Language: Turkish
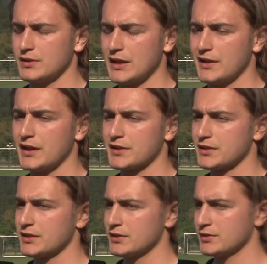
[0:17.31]
Yani
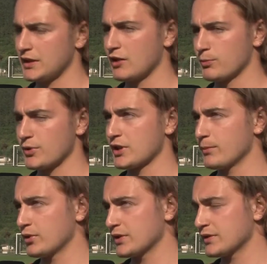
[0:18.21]
artık Avrupa
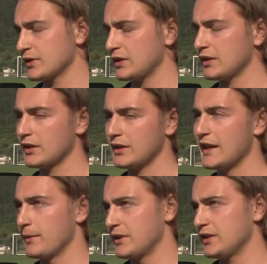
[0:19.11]
Şampiyonası'na
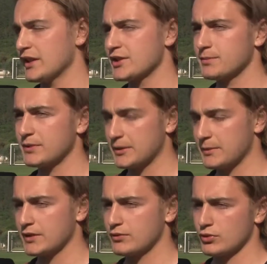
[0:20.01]
elemeleri geçip
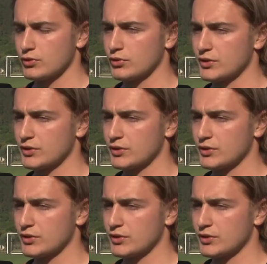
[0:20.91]
gitmek istiyoruz.